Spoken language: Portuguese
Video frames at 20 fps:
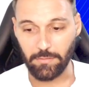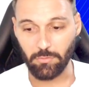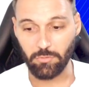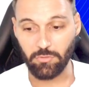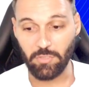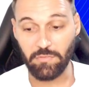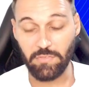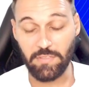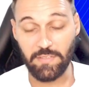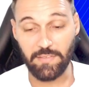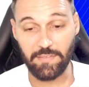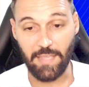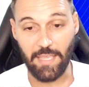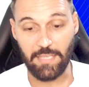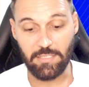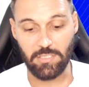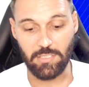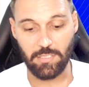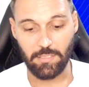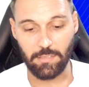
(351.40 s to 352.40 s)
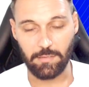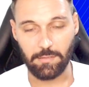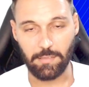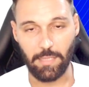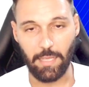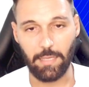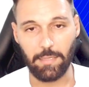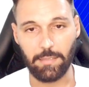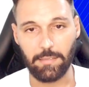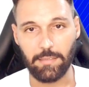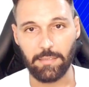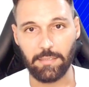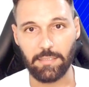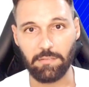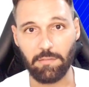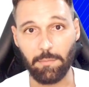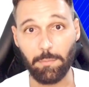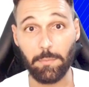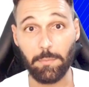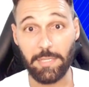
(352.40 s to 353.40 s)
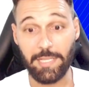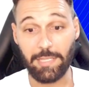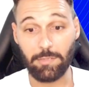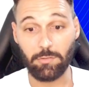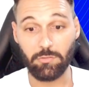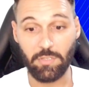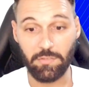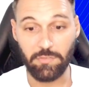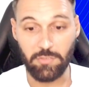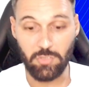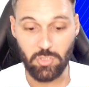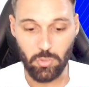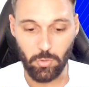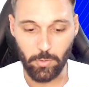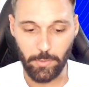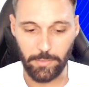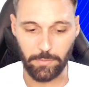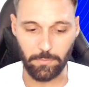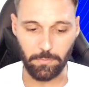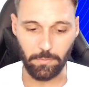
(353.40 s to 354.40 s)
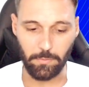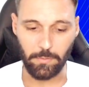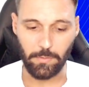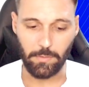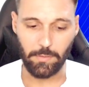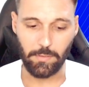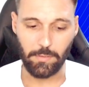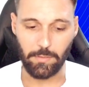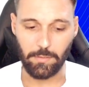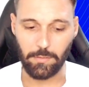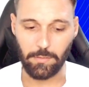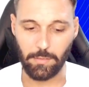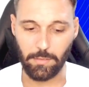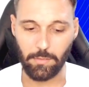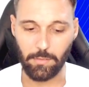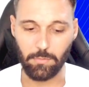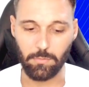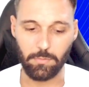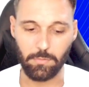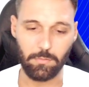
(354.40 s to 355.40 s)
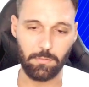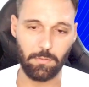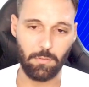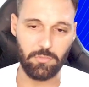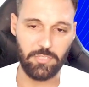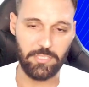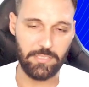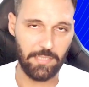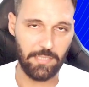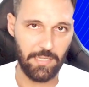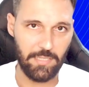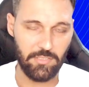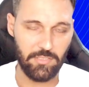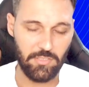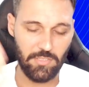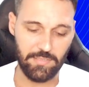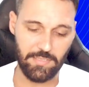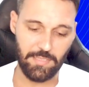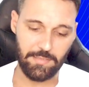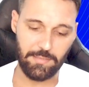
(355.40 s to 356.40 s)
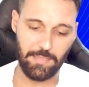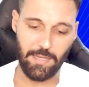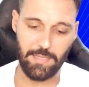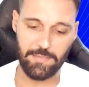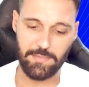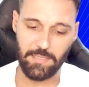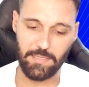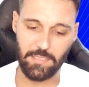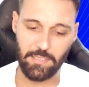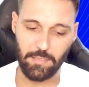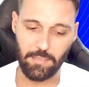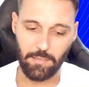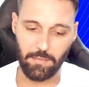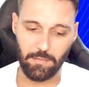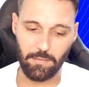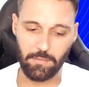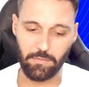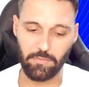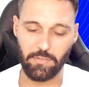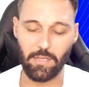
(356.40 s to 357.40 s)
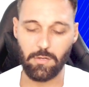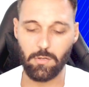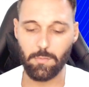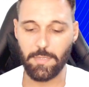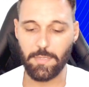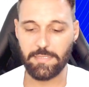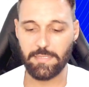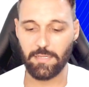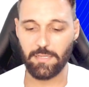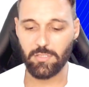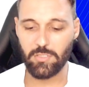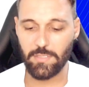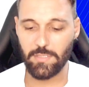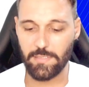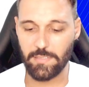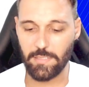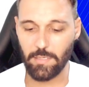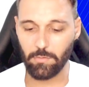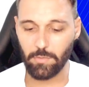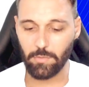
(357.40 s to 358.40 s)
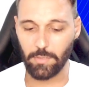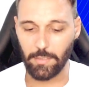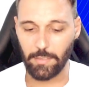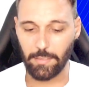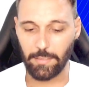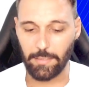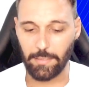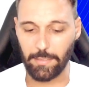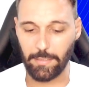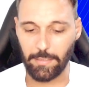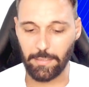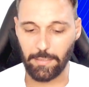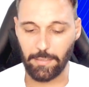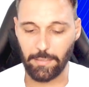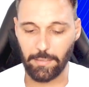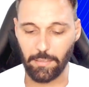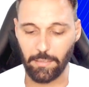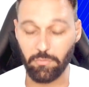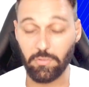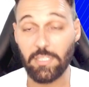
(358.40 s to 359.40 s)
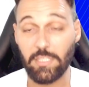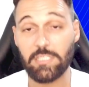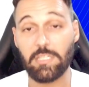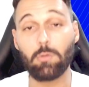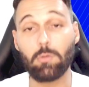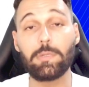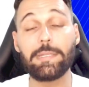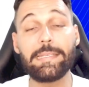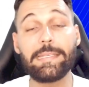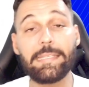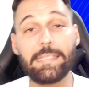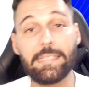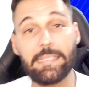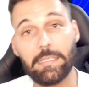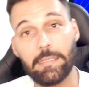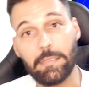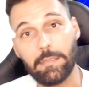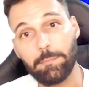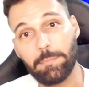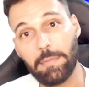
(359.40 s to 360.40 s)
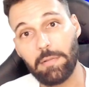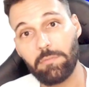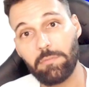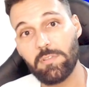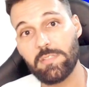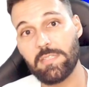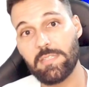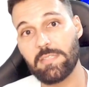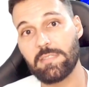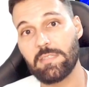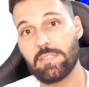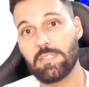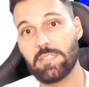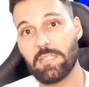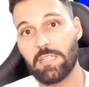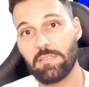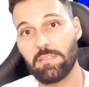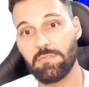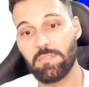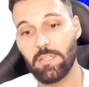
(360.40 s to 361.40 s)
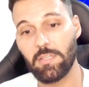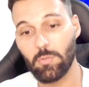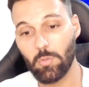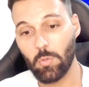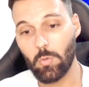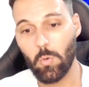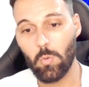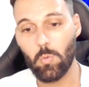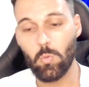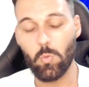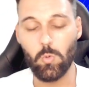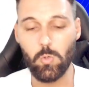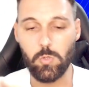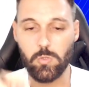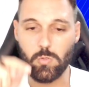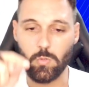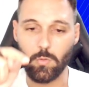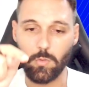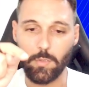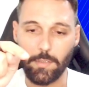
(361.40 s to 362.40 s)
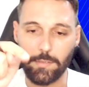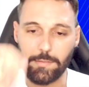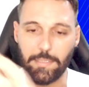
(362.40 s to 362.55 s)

No dia 27, tá? E vai publicar no dia 28. Então, uns três dias atrás aí, já começaram a inscrição. É, eu vou deixar o link para você se inscrever no concurso